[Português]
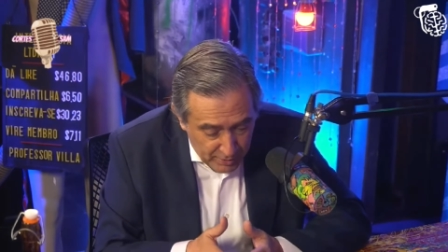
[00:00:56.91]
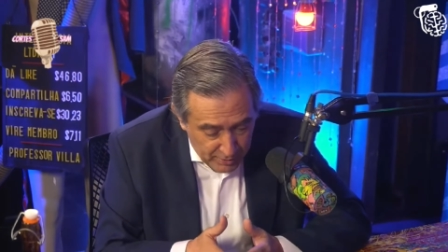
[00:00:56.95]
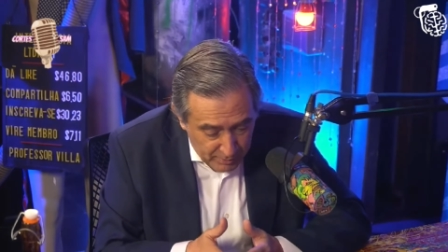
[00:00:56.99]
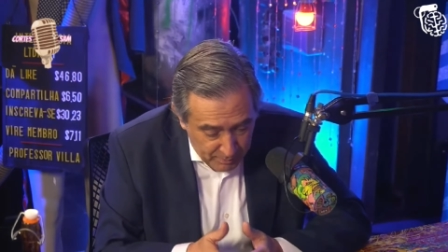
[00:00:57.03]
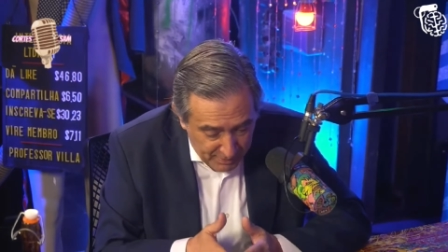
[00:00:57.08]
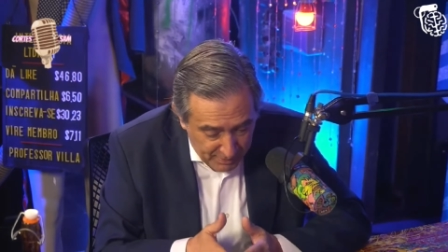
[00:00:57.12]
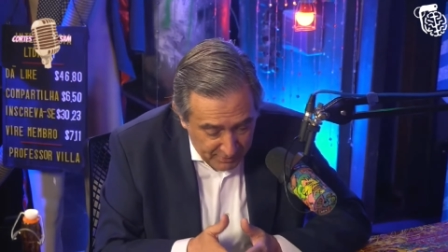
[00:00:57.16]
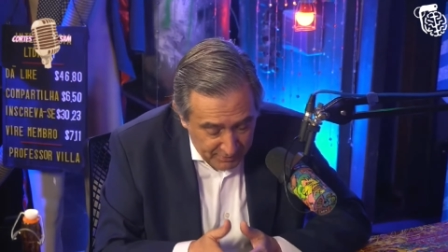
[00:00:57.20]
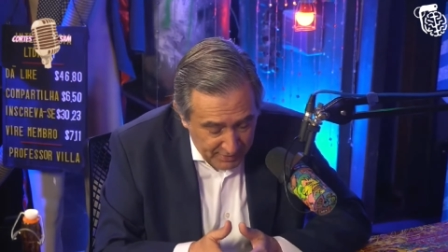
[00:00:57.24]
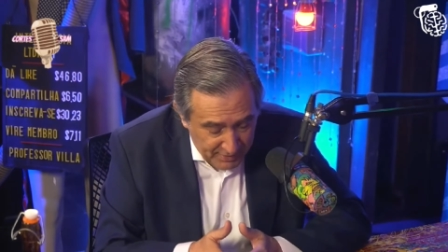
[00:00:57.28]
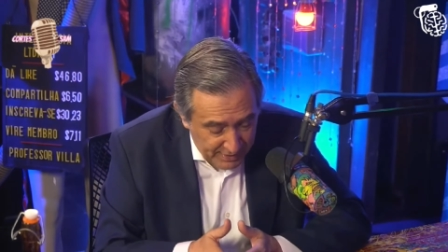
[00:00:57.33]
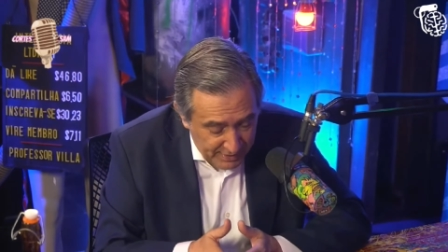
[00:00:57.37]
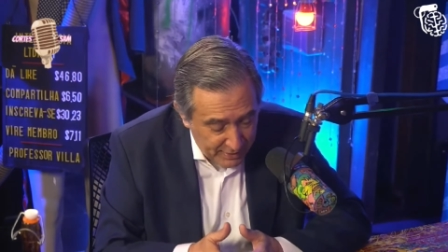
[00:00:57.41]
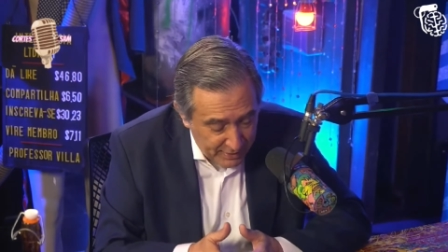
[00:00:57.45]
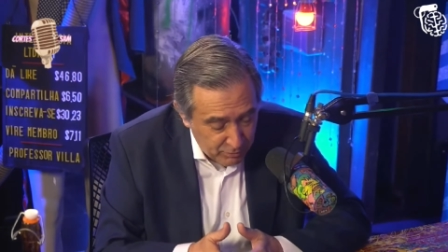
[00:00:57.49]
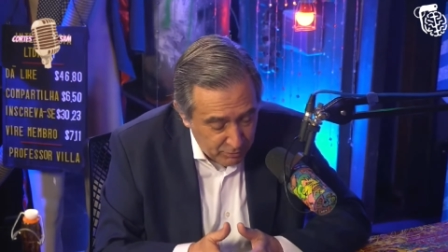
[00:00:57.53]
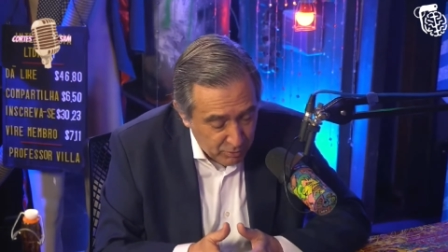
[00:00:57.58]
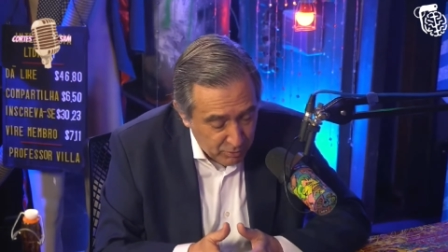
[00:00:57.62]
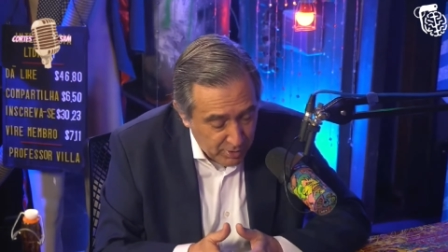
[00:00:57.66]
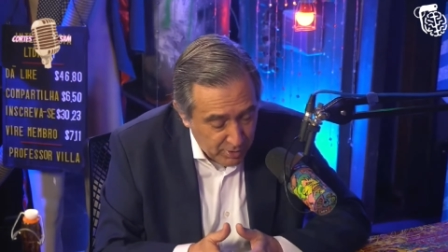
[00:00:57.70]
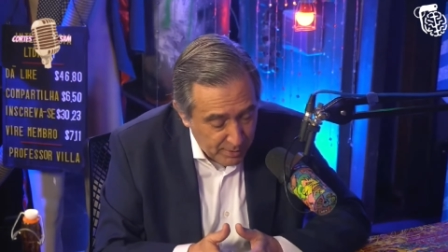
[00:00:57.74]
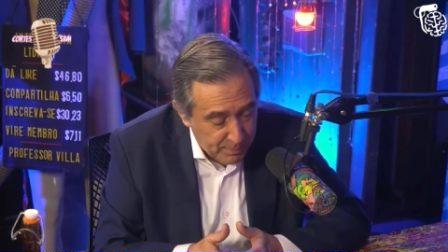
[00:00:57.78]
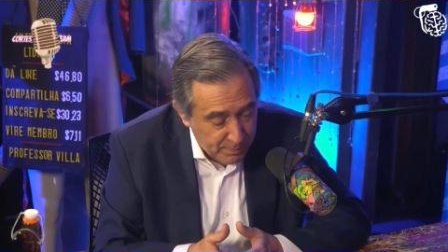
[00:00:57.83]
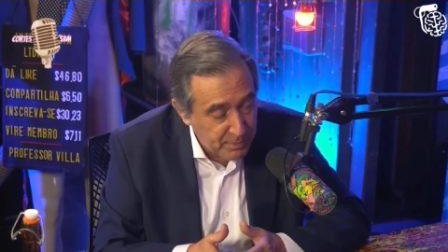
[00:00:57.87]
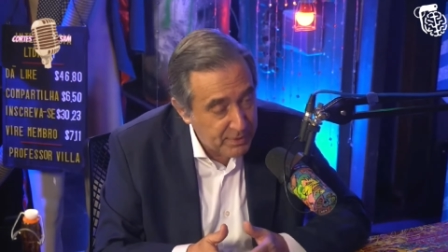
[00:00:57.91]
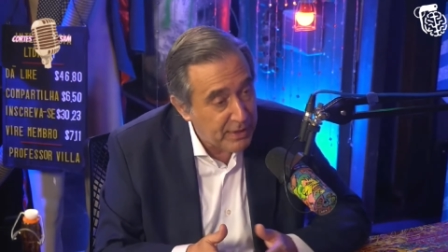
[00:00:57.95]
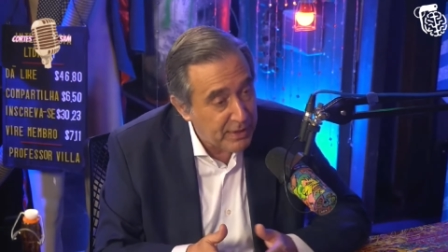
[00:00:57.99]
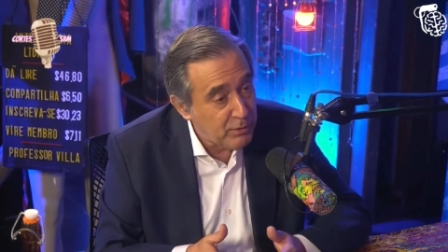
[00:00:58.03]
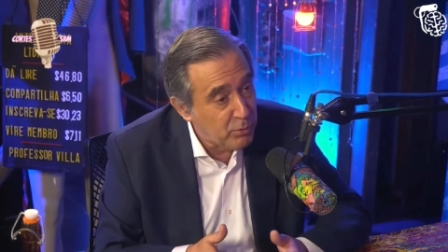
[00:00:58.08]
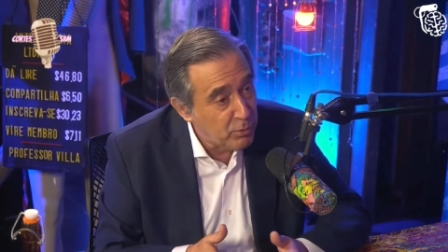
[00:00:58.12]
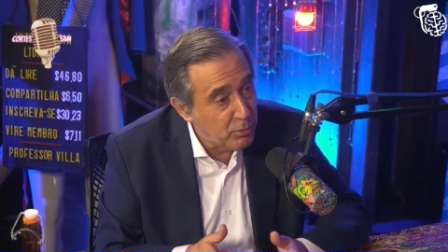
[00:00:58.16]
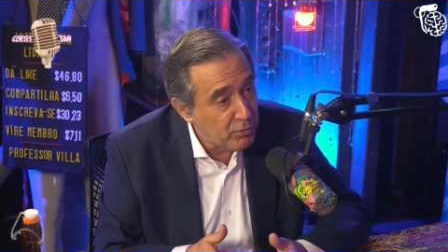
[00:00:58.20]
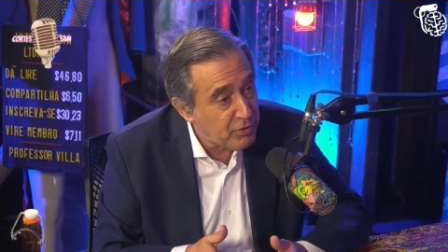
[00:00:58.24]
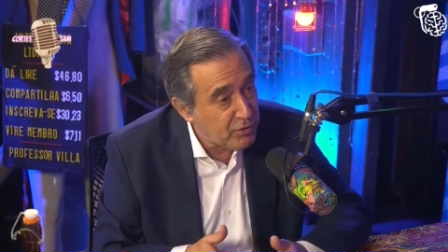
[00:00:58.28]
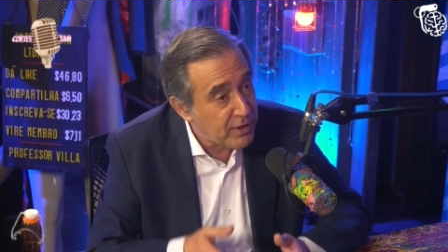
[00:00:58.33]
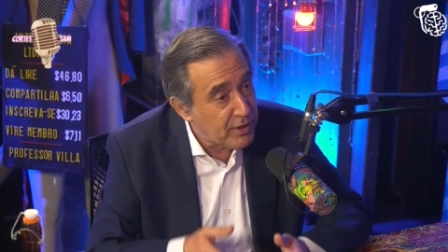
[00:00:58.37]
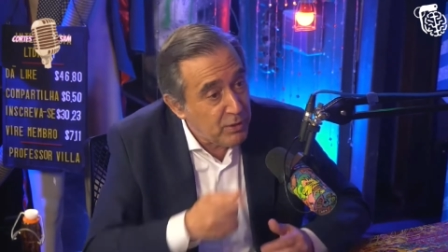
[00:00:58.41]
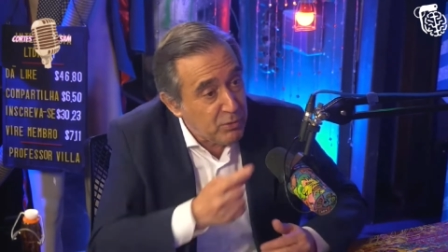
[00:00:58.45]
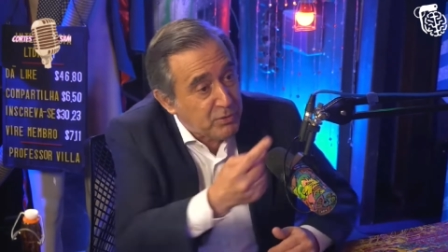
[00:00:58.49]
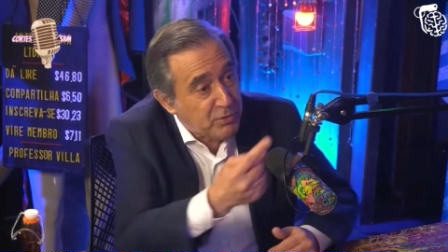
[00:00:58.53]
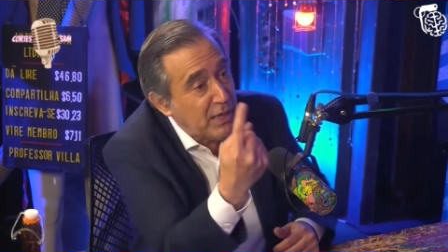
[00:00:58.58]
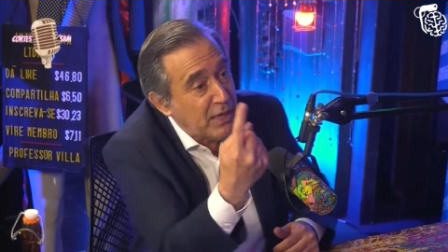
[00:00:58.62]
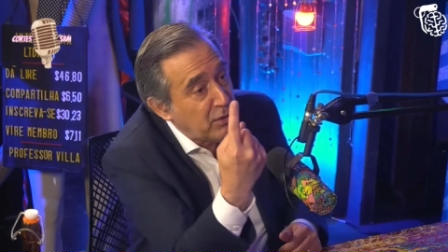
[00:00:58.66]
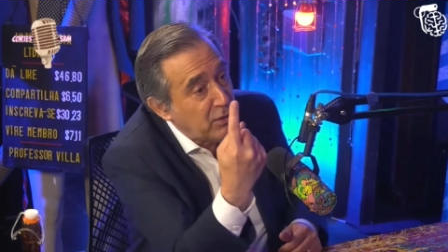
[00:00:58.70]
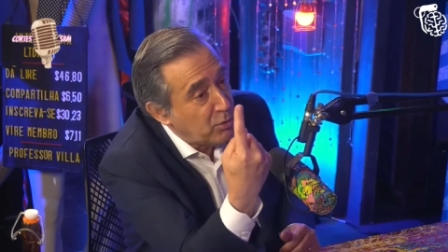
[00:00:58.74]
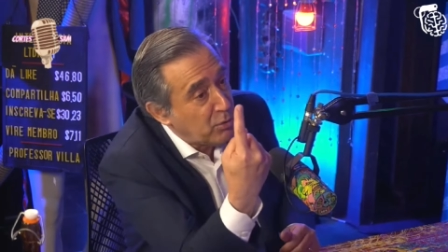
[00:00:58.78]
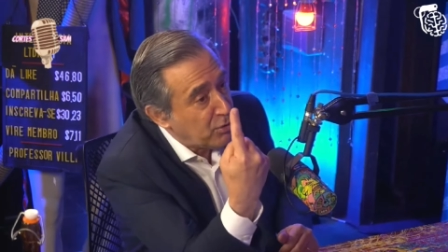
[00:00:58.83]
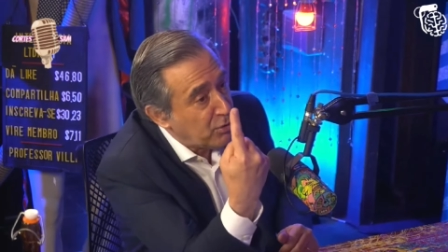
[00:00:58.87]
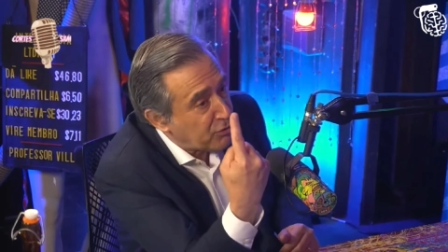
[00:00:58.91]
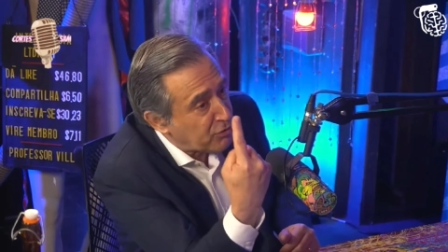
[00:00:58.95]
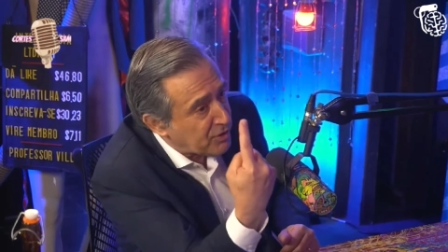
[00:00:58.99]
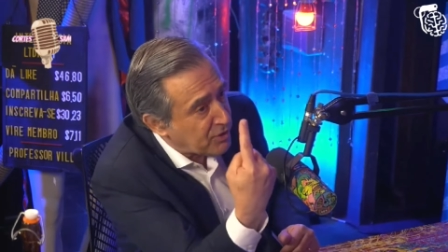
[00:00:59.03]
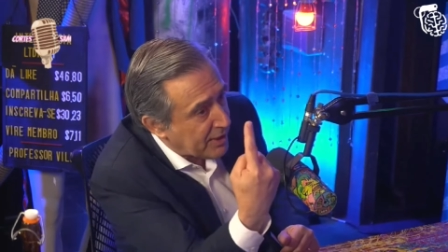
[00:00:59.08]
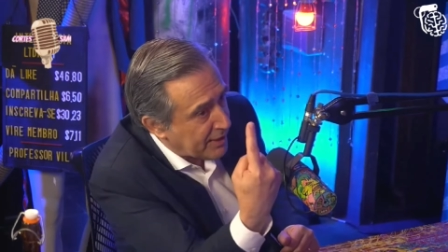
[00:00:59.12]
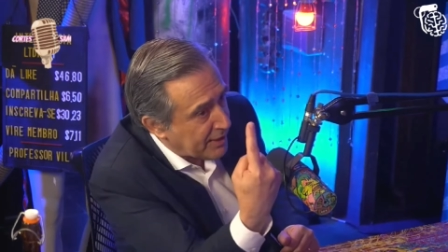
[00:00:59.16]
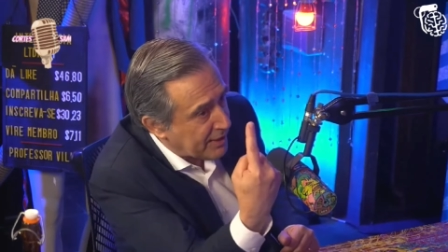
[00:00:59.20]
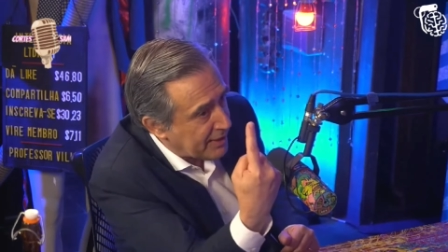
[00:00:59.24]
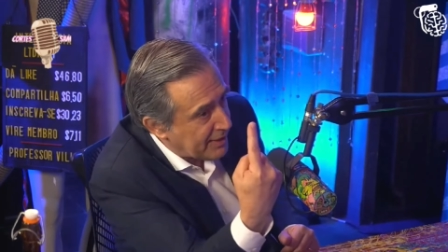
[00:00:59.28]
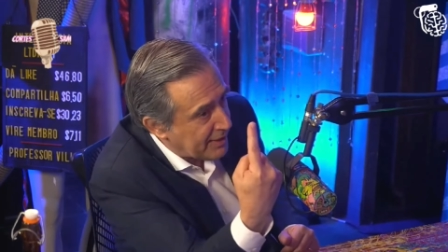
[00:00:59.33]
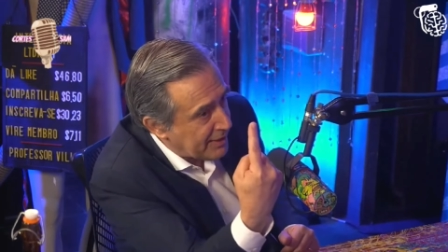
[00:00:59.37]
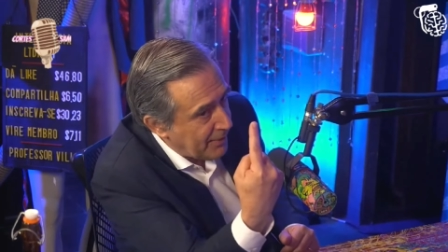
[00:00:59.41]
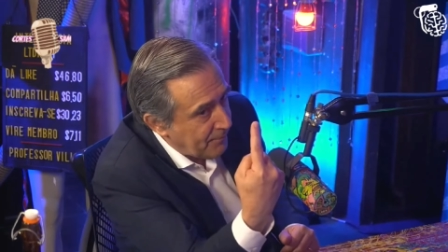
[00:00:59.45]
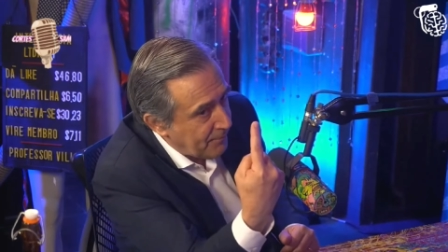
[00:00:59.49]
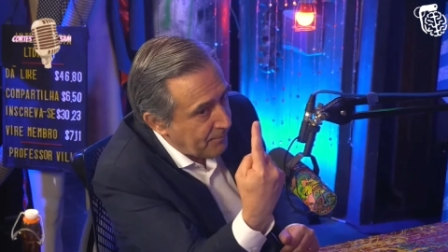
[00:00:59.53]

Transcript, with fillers: empresariais no campo da indústria que não tem indústria.